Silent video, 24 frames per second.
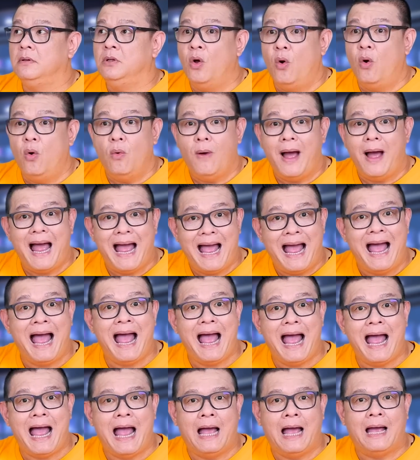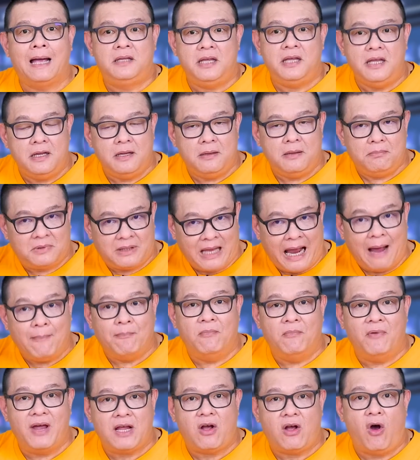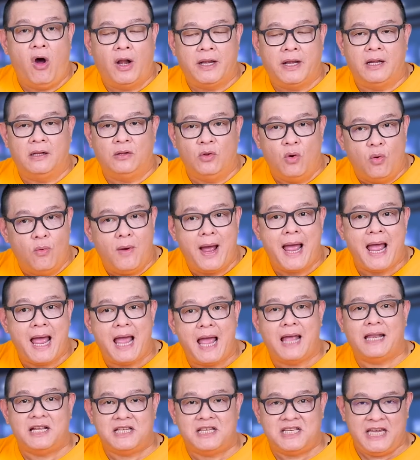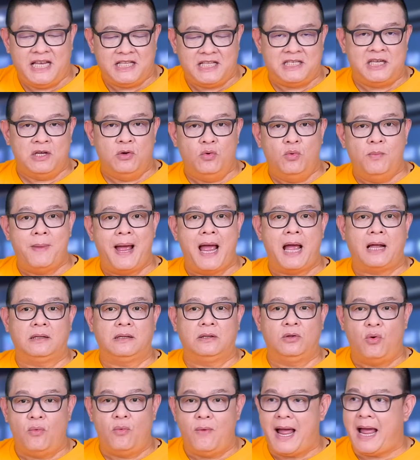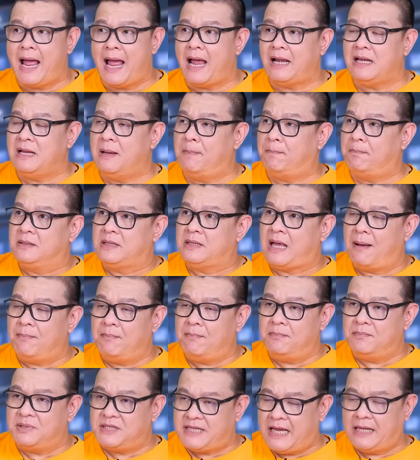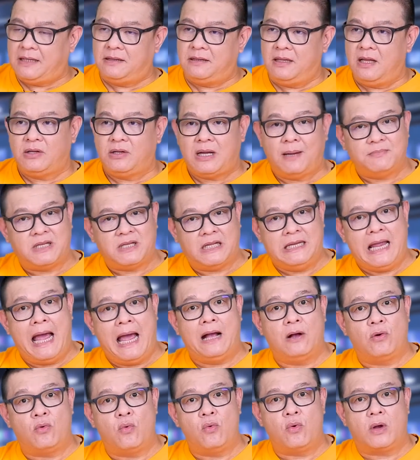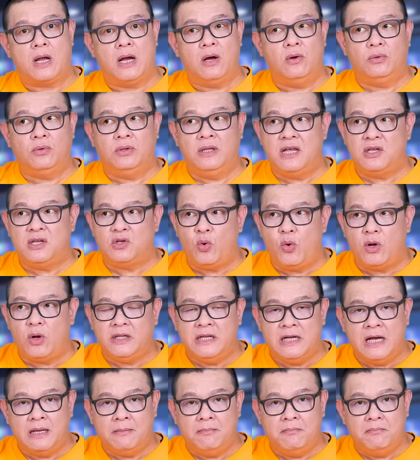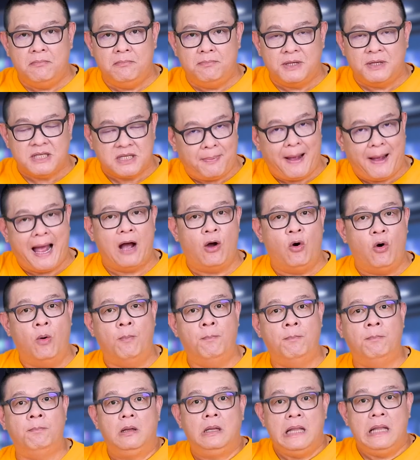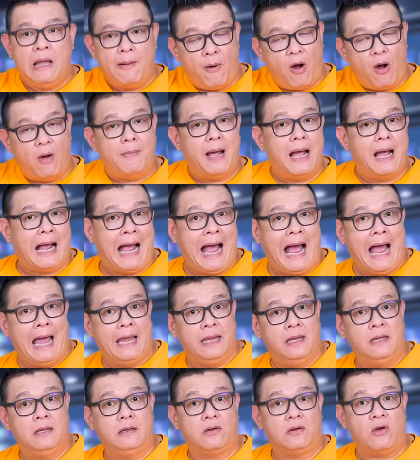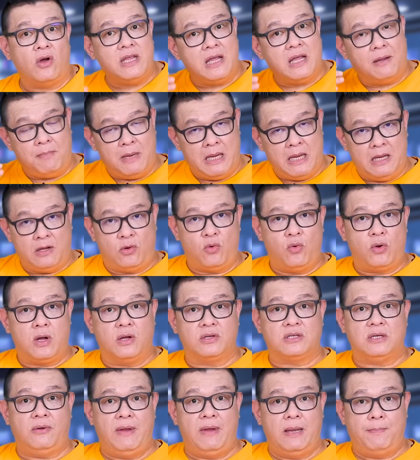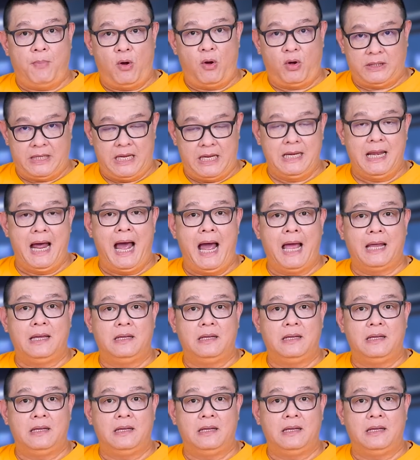Nova 5 ที่ทำไว้ก่อนอะ Nova 5นะเฉียดฉิวมาก Nova 5 เนี่ยทำเสร็จแล้วทำสัญญากับ Google ในช่วงเดือนพฤษภาคม แล้วพอมาขายก็ยังมี Google Service ปกติได้